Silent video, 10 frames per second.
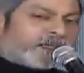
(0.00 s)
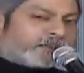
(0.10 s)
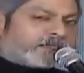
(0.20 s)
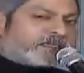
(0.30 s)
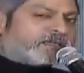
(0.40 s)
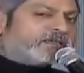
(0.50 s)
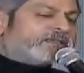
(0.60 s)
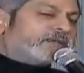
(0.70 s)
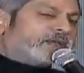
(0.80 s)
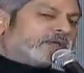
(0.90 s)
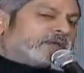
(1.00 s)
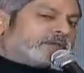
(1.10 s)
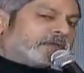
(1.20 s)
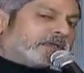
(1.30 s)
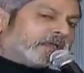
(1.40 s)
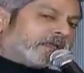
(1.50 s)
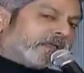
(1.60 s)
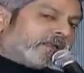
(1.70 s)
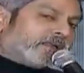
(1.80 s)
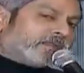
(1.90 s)
బట్ చిరంజీవి గారుకి
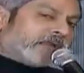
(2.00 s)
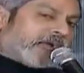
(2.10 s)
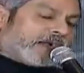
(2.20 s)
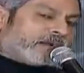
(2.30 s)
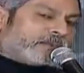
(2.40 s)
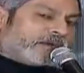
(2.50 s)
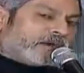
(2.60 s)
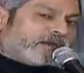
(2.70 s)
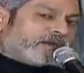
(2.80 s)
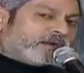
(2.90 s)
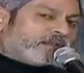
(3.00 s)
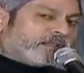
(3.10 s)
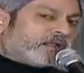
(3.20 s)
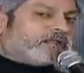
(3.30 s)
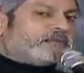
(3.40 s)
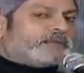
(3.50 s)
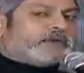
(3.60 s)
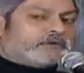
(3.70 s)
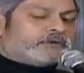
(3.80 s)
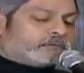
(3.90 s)
యాడెడ్ బర్డన్ ఏంటంటే
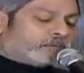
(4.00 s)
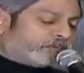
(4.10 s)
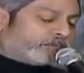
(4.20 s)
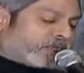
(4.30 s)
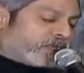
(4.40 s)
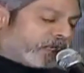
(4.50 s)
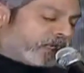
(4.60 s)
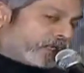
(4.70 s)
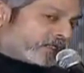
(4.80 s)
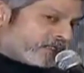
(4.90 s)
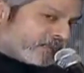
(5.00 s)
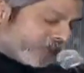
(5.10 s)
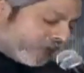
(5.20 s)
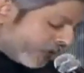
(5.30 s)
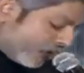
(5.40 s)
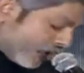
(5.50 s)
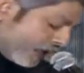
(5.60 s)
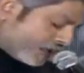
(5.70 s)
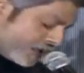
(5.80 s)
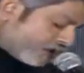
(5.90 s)
దాంతోపాటు అంటే నిజం చెప్పాలంటే అండి
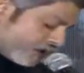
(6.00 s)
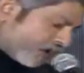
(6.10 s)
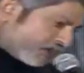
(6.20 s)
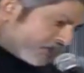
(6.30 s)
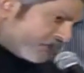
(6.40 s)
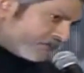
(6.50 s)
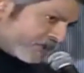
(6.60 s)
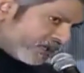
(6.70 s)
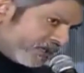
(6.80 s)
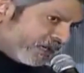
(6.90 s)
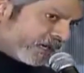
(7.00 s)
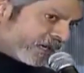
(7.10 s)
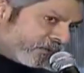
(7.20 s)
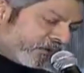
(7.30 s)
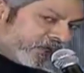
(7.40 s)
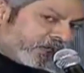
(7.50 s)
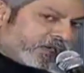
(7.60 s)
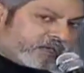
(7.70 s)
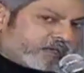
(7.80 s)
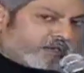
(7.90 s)
ఆయన వేసుకున్న కాస్ట్యూమ్స్ కానీ అక్కడ ఉన్న
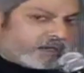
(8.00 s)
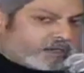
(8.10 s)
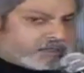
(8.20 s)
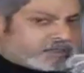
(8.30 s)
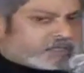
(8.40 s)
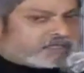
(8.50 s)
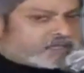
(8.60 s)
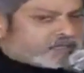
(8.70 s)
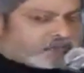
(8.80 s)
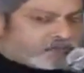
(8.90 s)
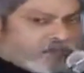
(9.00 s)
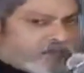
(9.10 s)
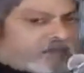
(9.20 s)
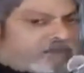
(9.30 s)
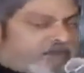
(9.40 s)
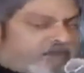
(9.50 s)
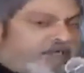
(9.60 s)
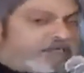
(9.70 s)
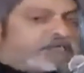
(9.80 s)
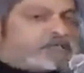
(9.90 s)
ఎండ కానీ ఆయన చేయాల్సిన
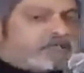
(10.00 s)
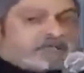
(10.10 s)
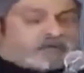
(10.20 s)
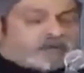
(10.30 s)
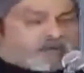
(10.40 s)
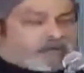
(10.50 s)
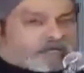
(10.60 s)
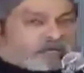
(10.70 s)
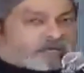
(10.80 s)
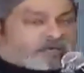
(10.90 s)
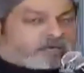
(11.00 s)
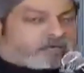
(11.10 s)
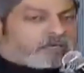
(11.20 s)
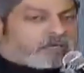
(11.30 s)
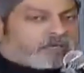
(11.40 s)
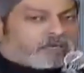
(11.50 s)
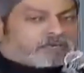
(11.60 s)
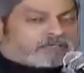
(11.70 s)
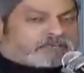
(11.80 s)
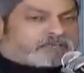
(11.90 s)
ఫైట్స్ కానీ గుర్రాలు కానీ వాట్ ఎవర్ హీ డెడ్
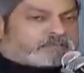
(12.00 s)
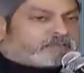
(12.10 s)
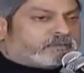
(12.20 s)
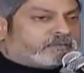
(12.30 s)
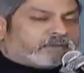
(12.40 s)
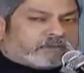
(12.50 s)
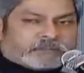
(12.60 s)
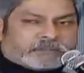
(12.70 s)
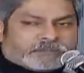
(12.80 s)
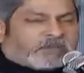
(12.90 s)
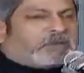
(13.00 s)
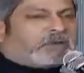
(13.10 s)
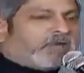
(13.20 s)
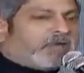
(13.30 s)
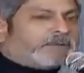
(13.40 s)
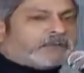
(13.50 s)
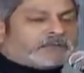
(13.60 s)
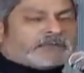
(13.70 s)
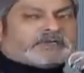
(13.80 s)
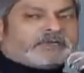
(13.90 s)
వాజ్ ప్యూర్ లేబర్
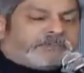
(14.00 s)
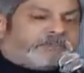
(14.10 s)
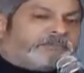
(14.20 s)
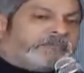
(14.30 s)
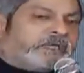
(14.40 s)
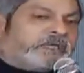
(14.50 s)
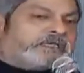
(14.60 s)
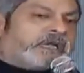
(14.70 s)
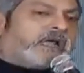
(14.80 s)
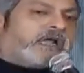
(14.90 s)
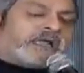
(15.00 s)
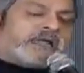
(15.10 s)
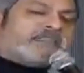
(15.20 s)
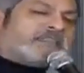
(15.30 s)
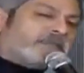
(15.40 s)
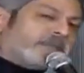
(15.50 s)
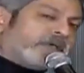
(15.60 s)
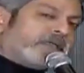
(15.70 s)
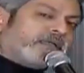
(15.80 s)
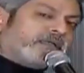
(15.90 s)
వర్క్ చాలా
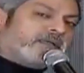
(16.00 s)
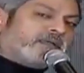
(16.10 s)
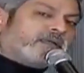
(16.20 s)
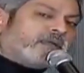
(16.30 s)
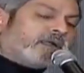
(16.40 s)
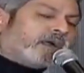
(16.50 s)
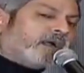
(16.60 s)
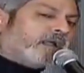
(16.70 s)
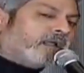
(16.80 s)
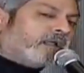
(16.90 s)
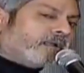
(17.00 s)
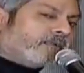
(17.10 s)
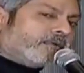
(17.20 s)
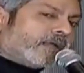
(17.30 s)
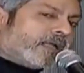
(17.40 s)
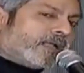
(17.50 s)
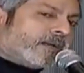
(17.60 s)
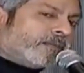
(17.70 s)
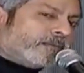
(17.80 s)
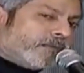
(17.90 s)
కష్టపడి అంటే
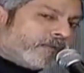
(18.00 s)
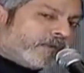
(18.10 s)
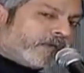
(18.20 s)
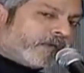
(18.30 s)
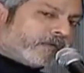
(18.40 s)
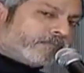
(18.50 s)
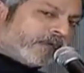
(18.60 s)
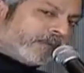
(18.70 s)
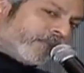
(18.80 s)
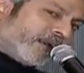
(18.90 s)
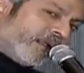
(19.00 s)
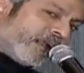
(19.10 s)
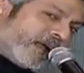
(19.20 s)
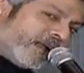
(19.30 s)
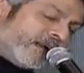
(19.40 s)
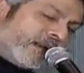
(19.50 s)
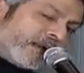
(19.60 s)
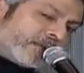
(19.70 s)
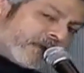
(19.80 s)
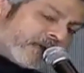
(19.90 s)
దాదాపు మేమేంటి నేను ఆయన అంటే
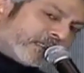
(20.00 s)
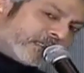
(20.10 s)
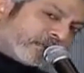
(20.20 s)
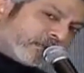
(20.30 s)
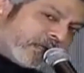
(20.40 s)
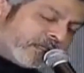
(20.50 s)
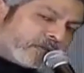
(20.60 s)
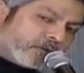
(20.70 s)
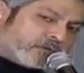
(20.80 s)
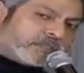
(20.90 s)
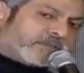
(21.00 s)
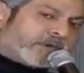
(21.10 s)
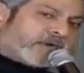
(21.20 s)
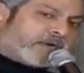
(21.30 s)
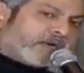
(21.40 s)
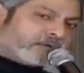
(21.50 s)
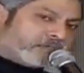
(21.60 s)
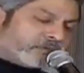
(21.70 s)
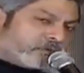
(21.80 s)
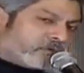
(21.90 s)
నాకు బాగా ఇష్టం ఆయనతో క్లోజ్గా మాట్లాడినా
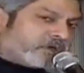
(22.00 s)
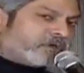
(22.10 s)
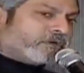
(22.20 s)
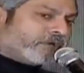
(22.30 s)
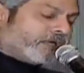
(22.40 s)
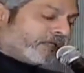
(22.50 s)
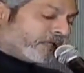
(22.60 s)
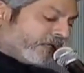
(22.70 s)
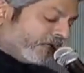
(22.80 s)
కొంచెం దూరంగా ఉండేవాడిని ఎందుకంటే